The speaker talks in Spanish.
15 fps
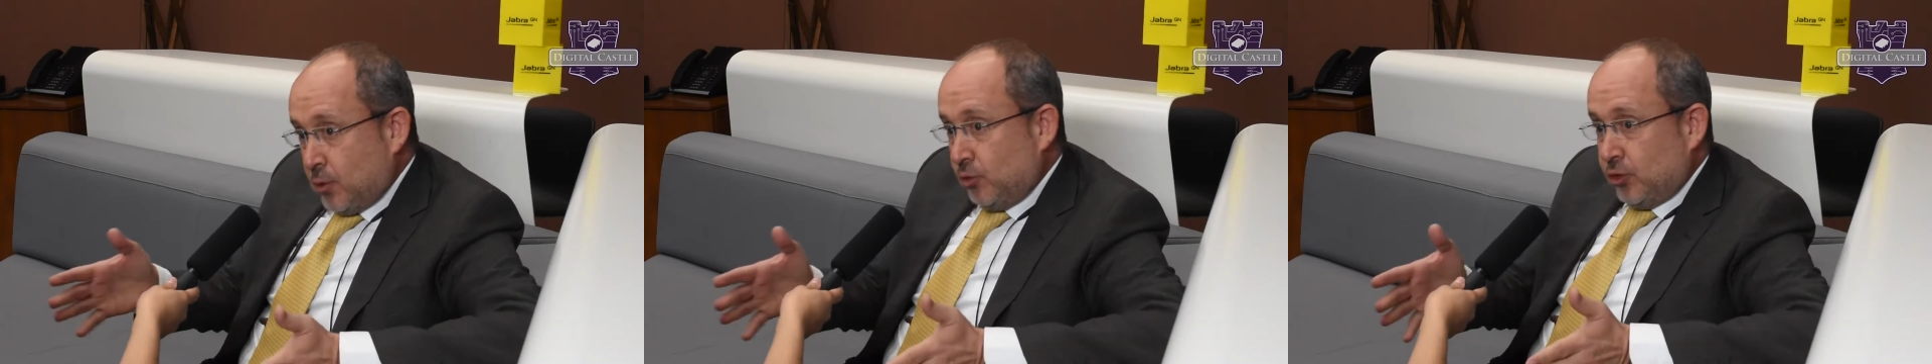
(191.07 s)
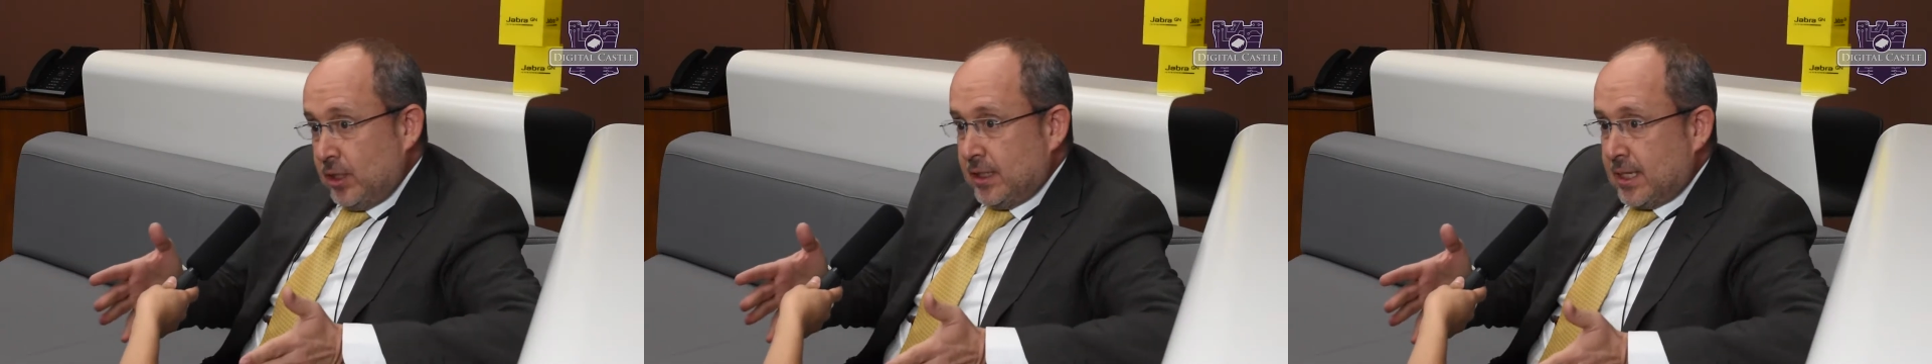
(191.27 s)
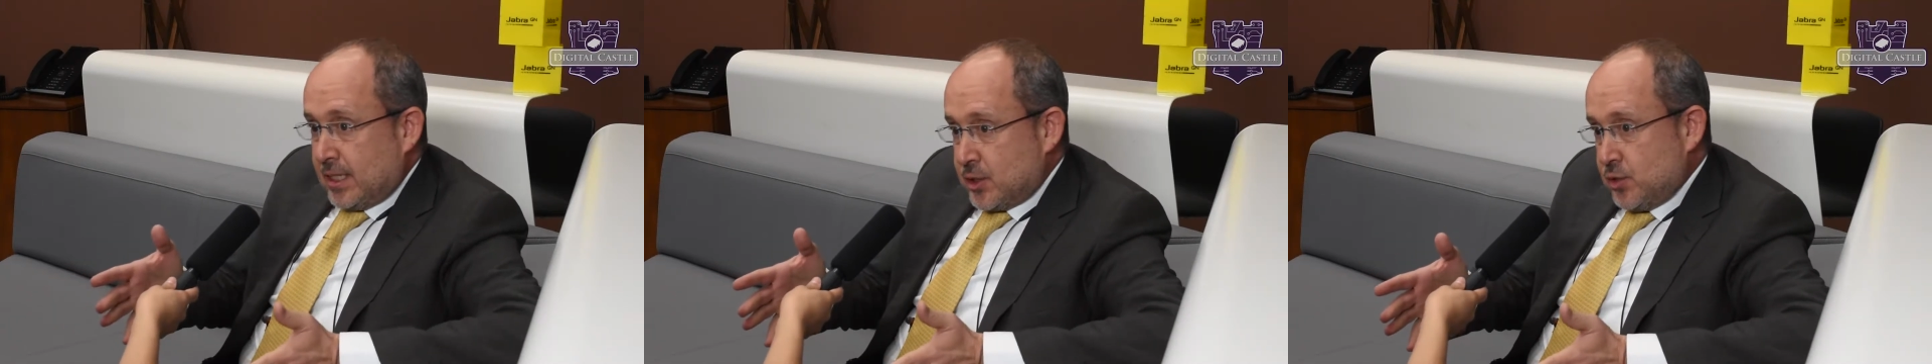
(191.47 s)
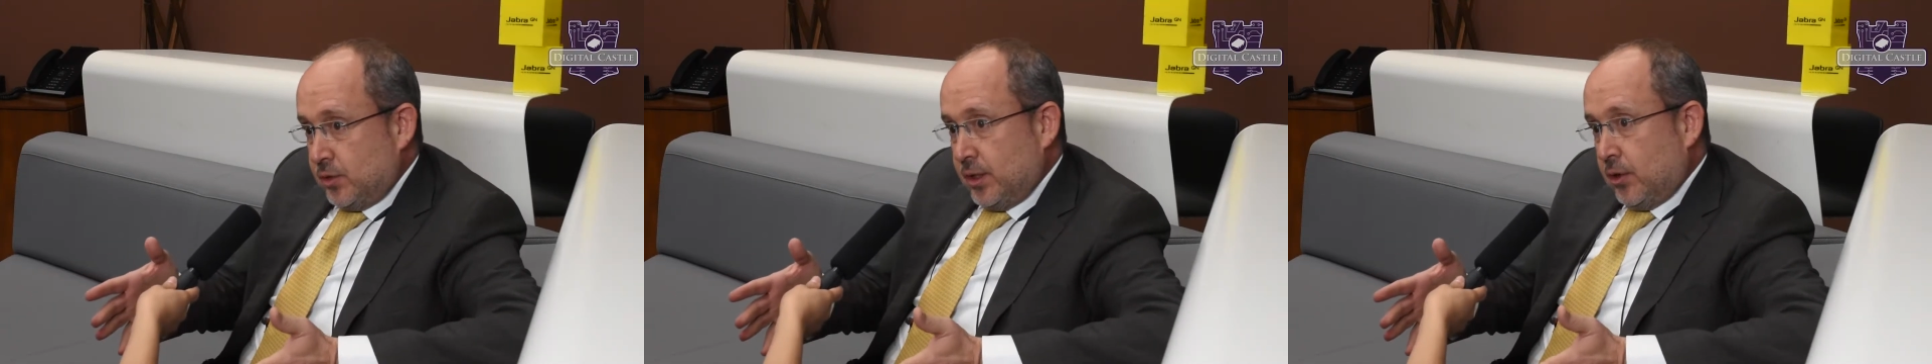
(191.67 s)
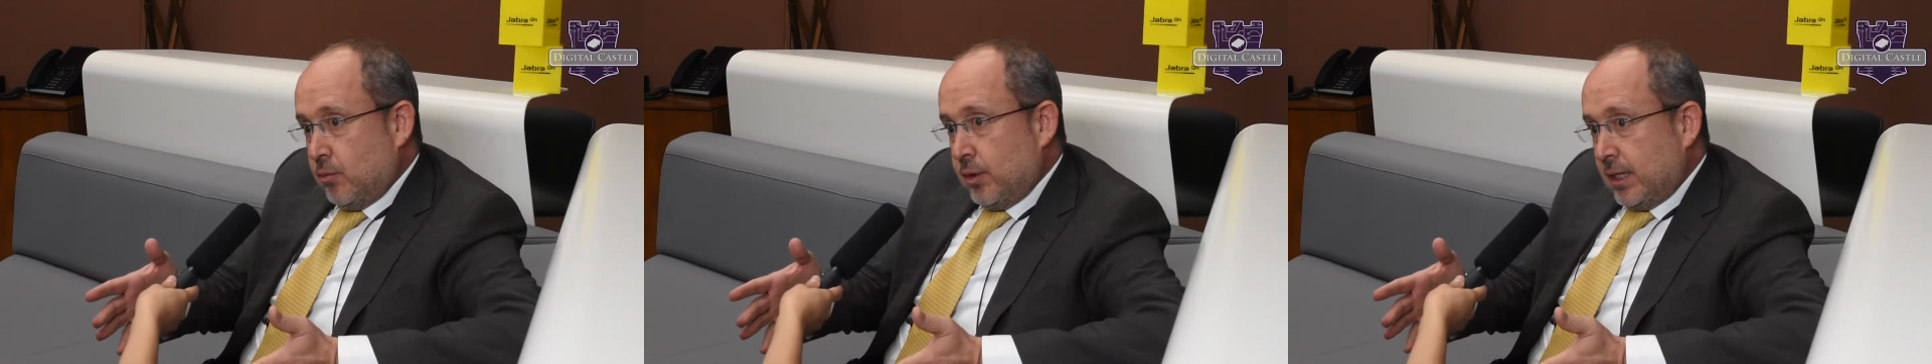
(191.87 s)
concentración
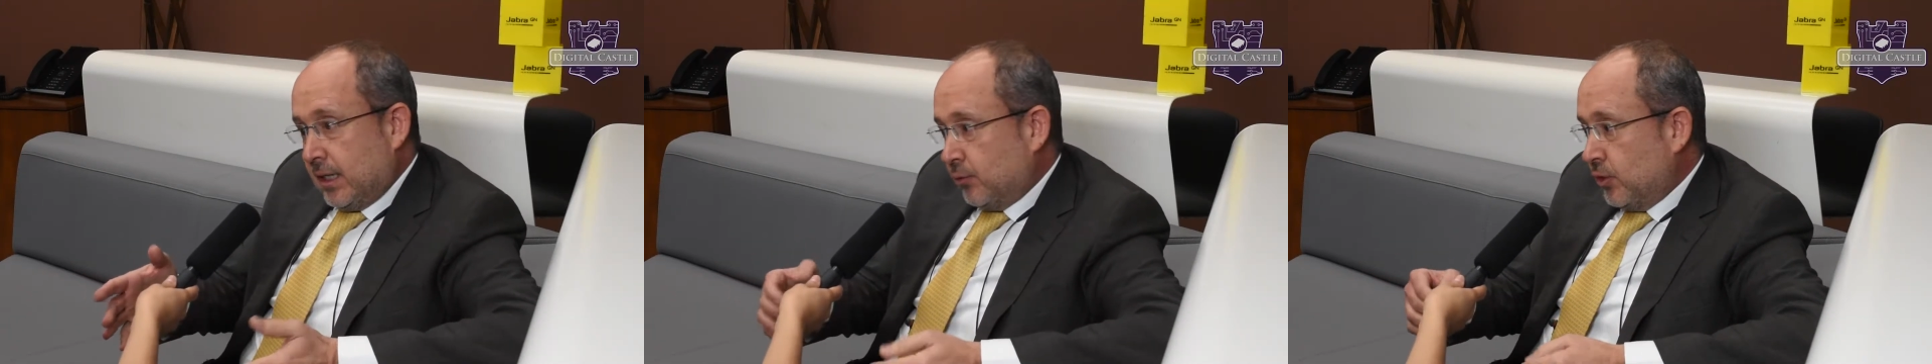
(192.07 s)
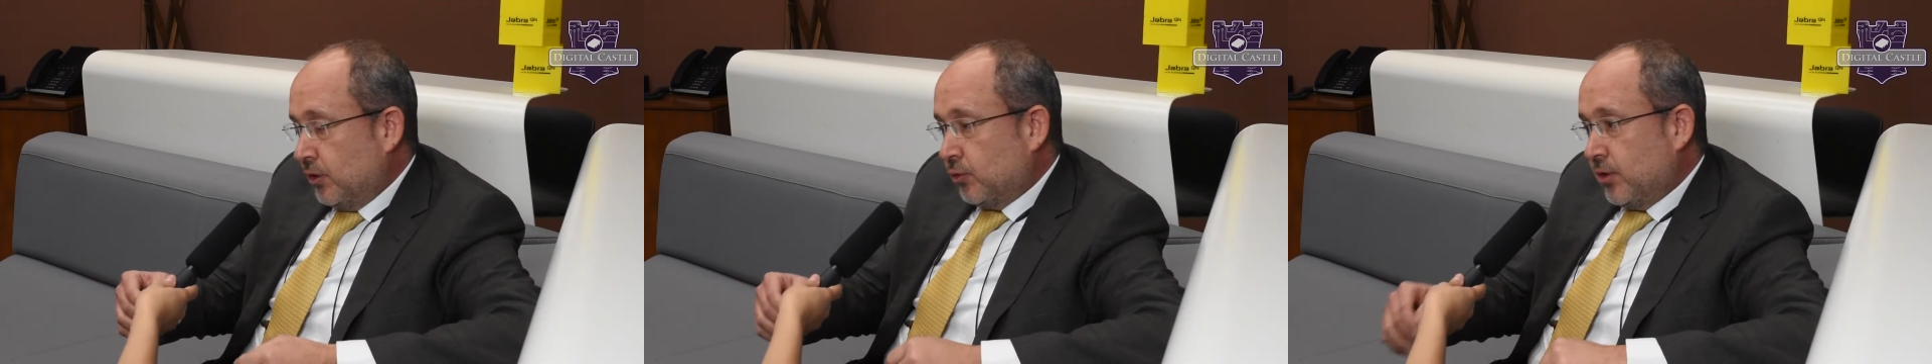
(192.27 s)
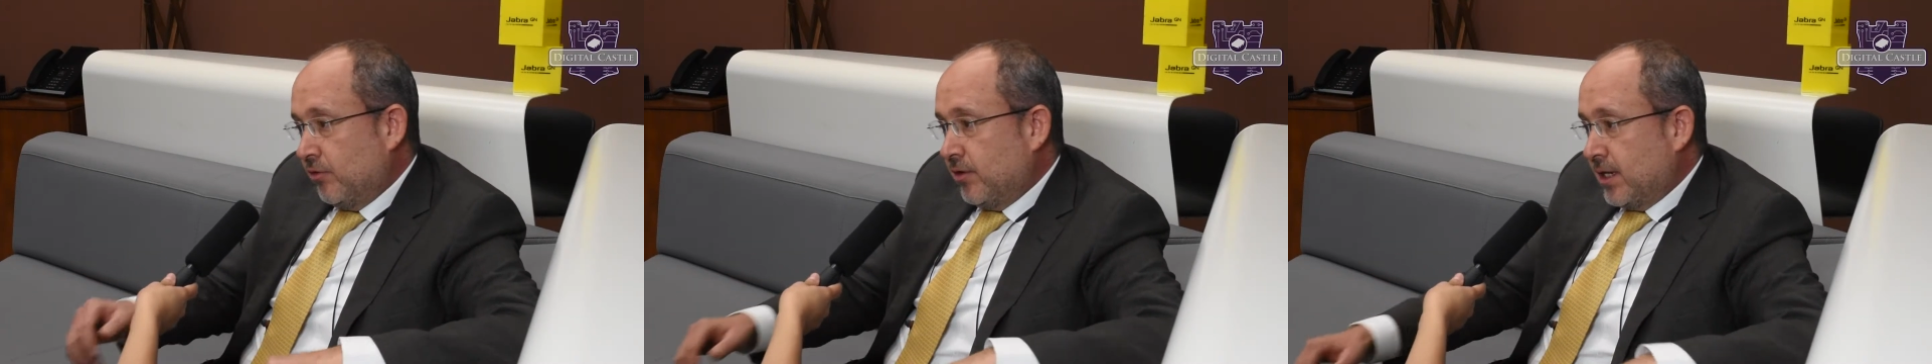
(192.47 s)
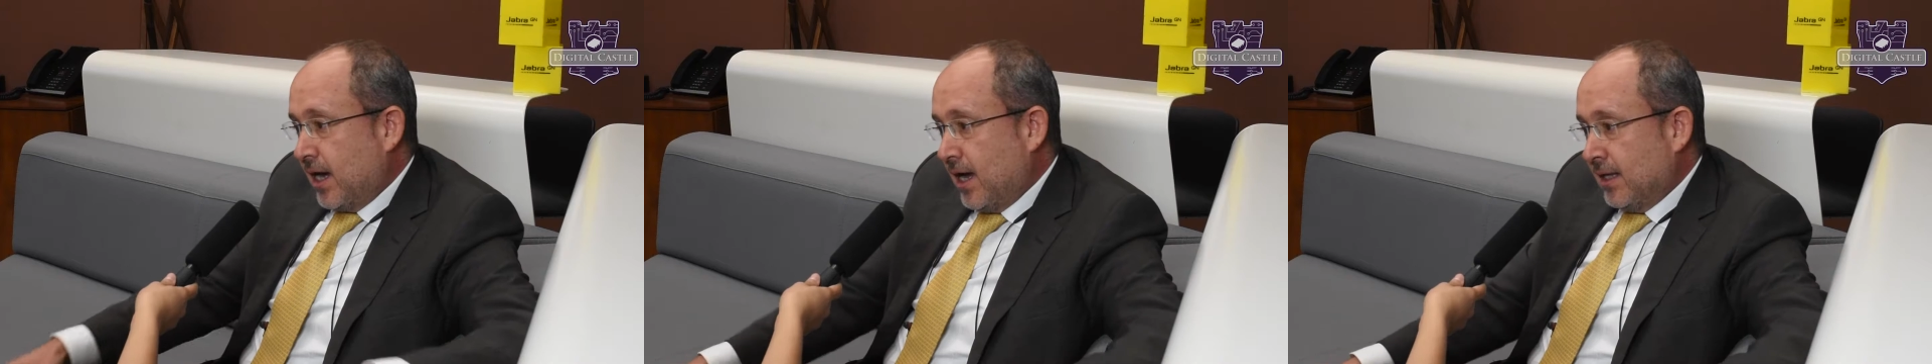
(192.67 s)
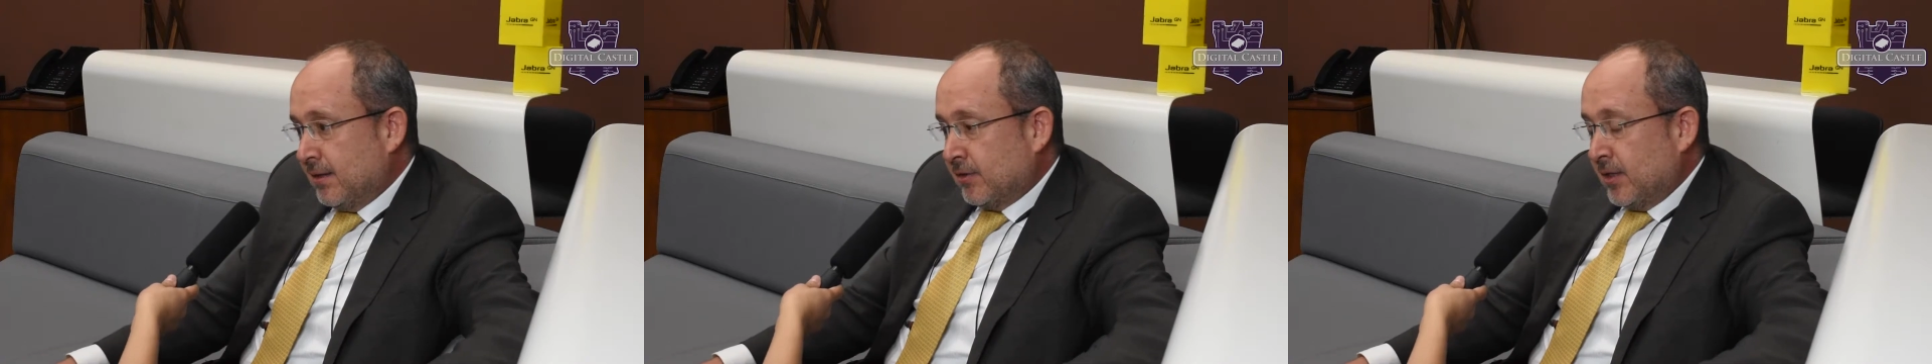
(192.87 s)
de comunicaciones
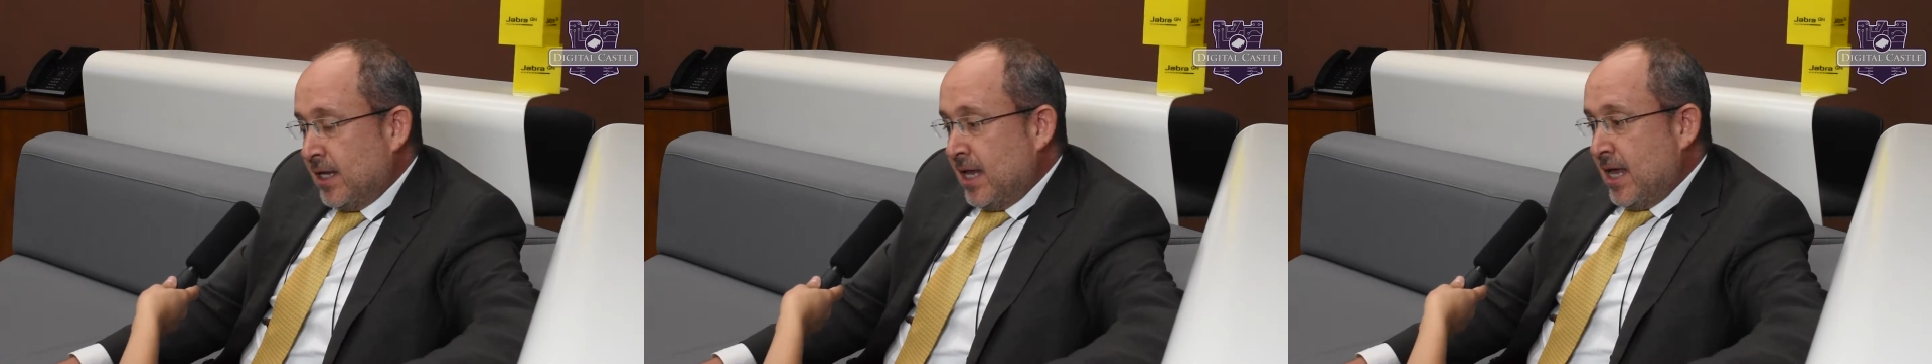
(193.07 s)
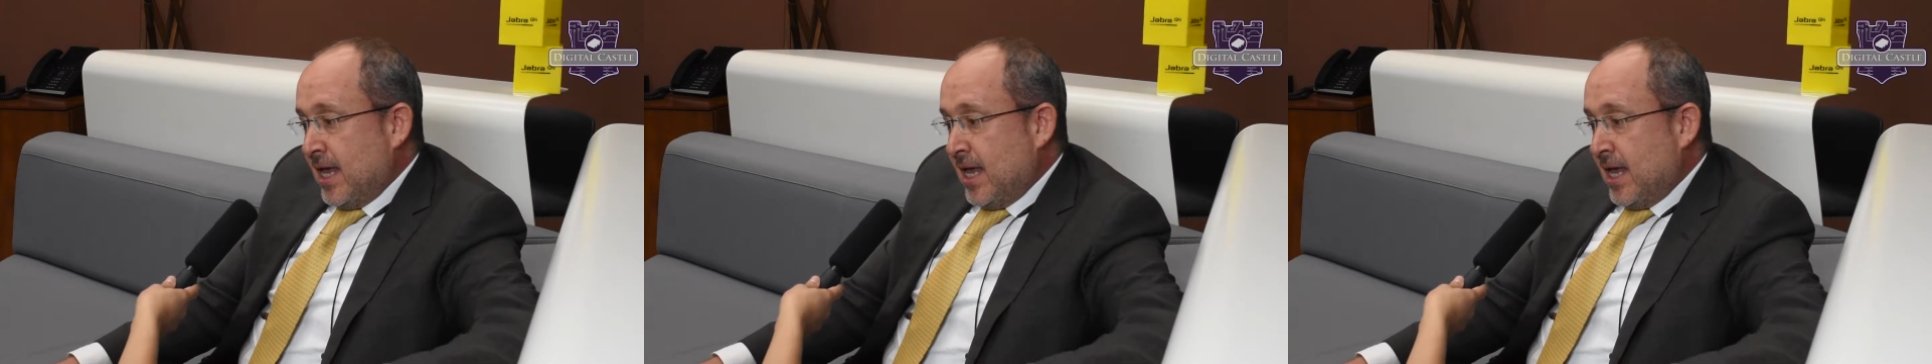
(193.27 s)
unificadas,